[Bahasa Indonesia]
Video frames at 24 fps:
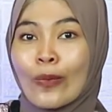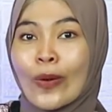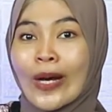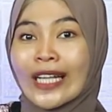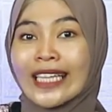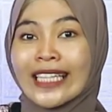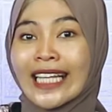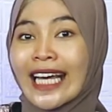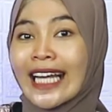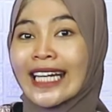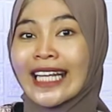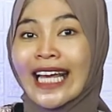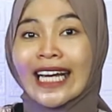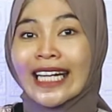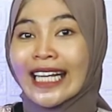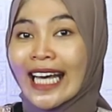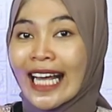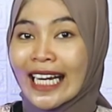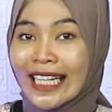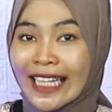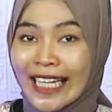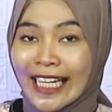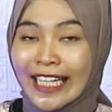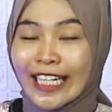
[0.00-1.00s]
Buat
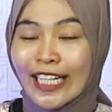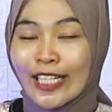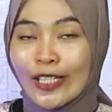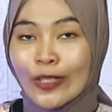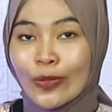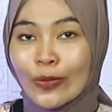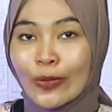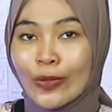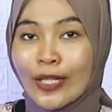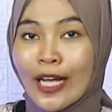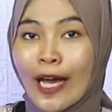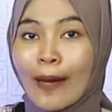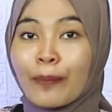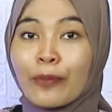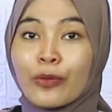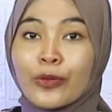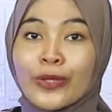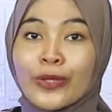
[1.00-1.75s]
kalian-kalian yang sudah